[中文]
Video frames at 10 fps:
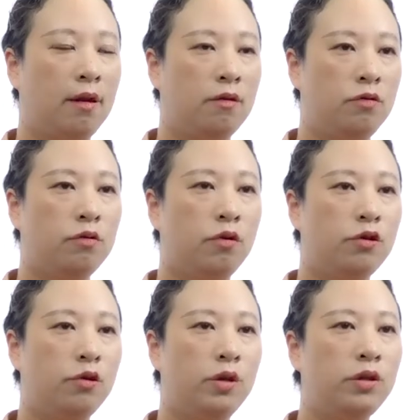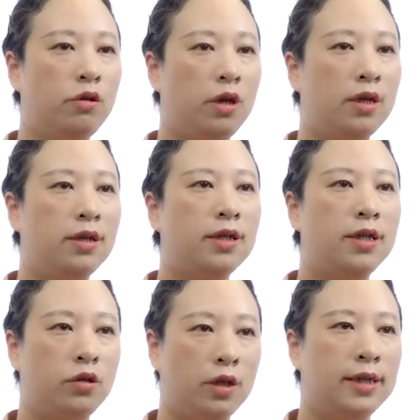如果说文学
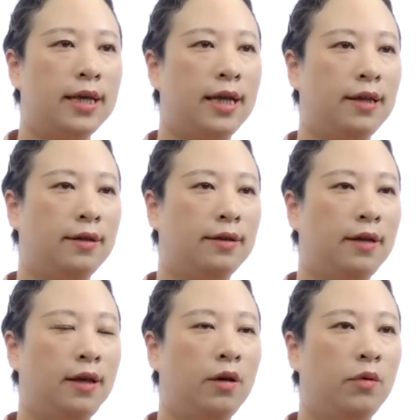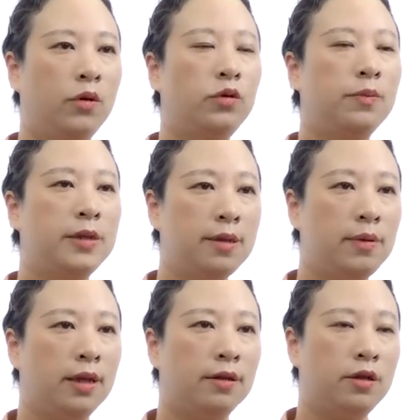是存在的，文学批
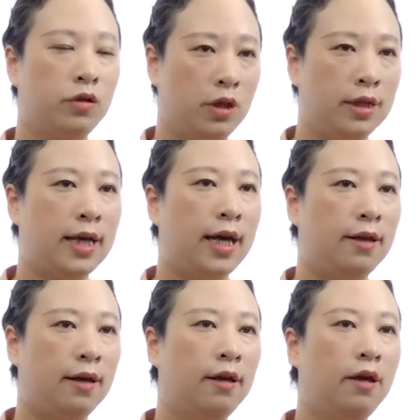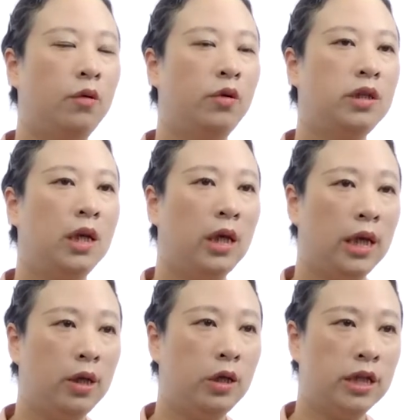评是存在的，文学理
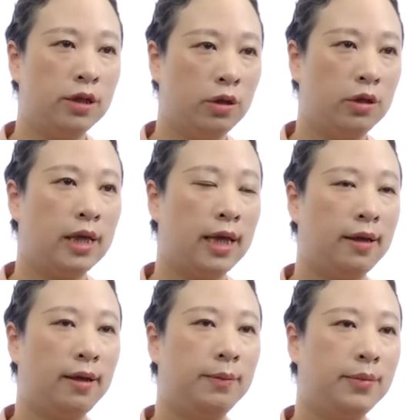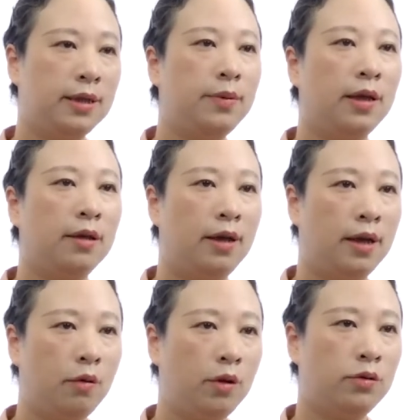论是存在的，批评的
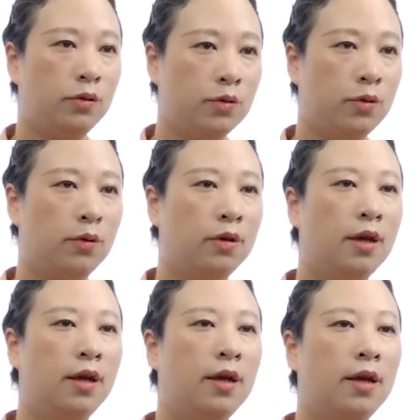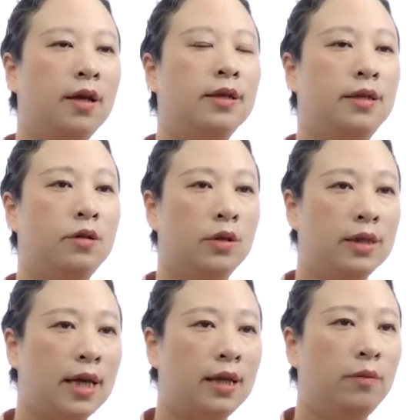零零总总。其存
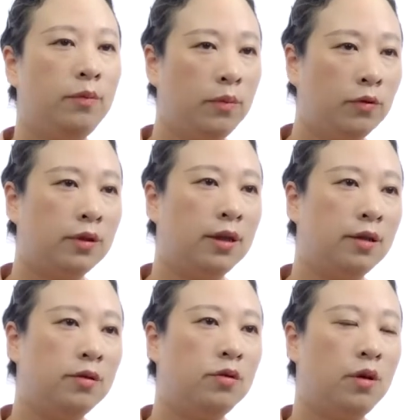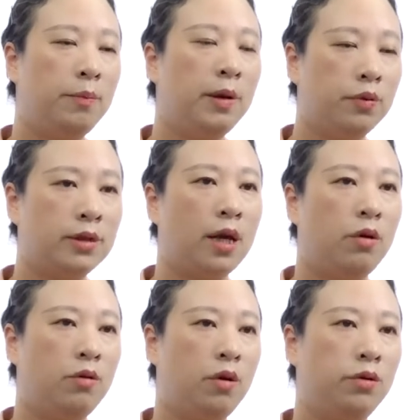在的目的却并不在
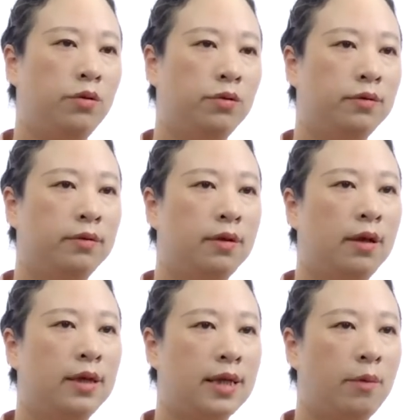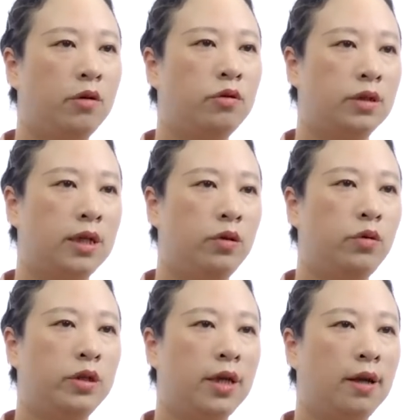于阅读，在某种程
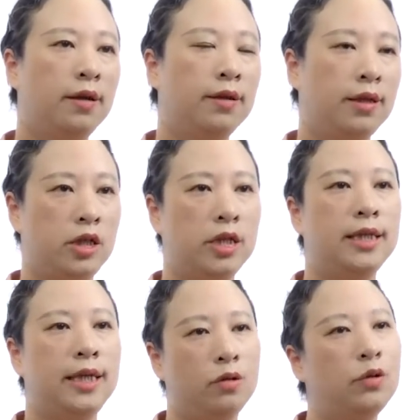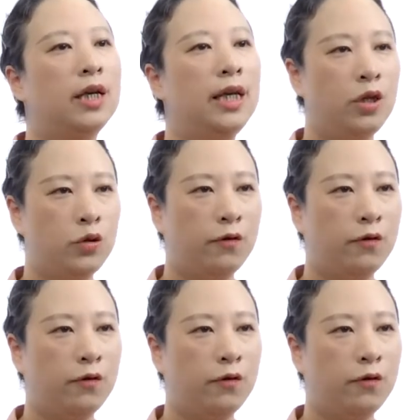度上，那只是写作的另一种